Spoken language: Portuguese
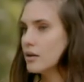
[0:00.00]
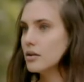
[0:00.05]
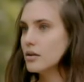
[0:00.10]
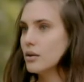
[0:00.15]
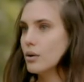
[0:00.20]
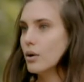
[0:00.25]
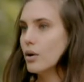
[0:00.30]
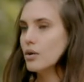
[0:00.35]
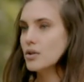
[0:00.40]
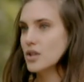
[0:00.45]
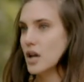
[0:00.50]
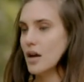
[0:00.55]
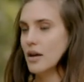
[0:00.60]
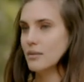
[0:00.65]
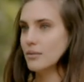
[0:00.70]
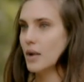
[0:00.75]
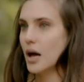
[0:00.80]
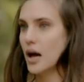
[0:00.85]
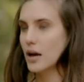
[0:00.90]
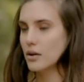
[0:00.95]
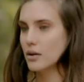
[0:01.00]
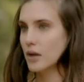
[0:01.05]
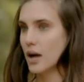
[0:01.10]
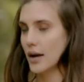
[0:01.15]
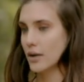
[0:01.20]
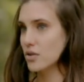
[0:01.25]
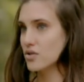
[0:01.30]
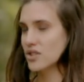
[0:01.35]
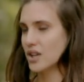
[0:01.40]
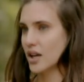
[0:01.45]
ah, bem, a
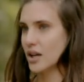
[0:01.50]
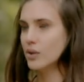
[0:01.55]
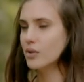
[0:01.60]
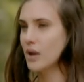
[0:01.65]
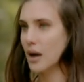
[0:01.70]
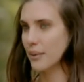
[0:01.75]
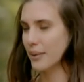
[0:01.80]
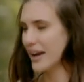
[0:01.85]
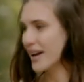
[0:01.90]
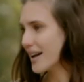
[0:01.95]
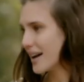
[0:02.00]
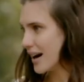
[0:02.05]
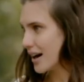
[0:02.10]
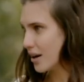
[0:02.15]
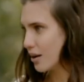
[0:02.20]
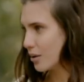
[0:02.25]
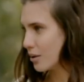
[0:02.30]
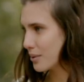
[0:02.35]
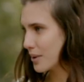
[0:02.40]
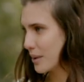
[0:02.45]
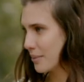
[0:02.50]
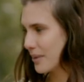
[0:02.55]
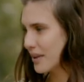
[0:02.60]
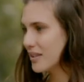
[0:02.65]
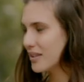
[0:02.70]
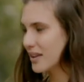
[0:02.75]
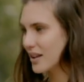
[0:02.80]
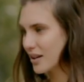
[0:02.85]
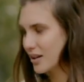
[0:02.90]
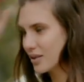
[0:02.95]
ah, conseguir uma bolsa,
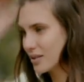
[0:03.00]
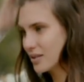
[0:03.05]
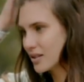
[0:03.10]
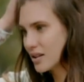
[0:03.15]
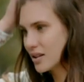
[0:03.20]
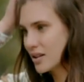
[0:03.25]
obviamente,